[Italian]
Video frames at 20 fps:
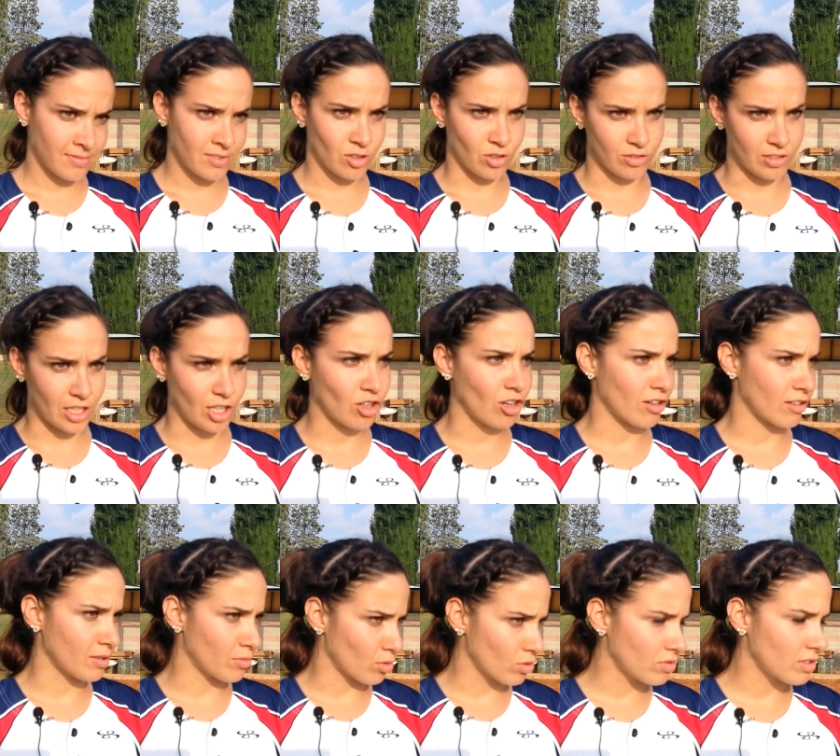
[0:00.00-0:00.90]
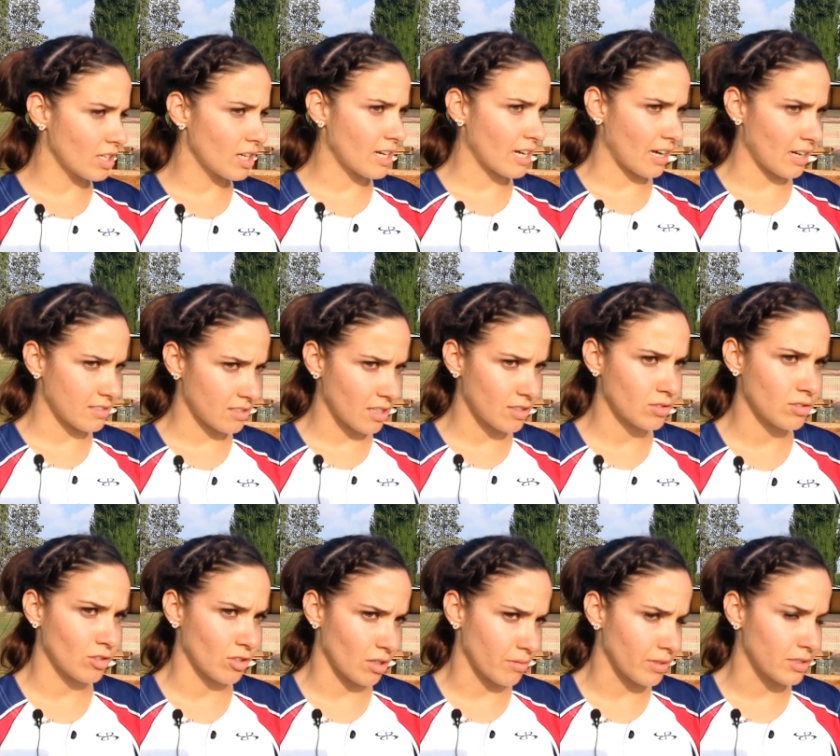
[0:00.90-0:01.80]
con dei ricordi brutti in casa e
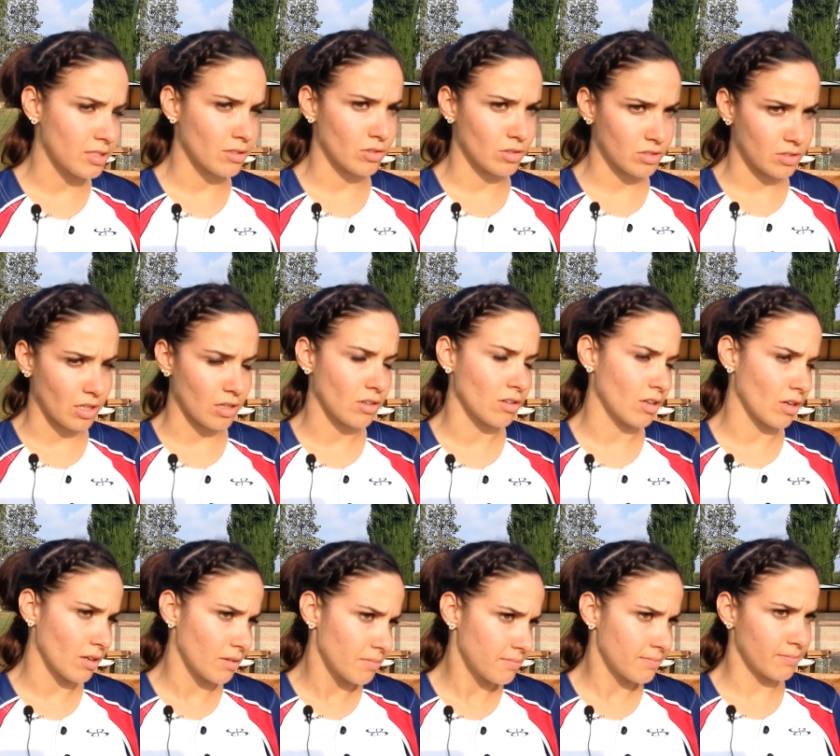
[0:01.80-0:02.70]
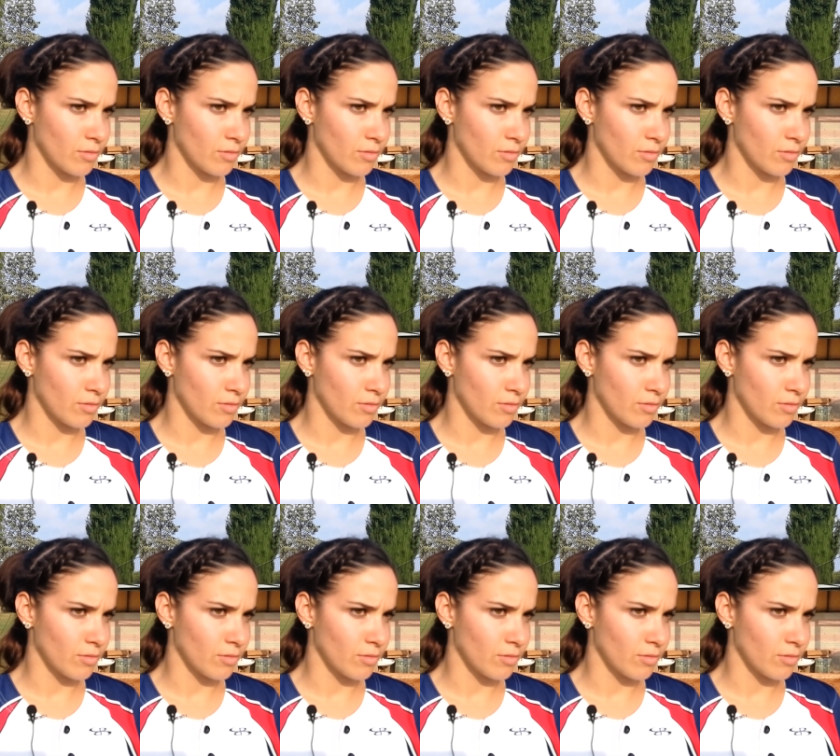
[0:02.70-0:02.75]
sicuramente quest'anno è il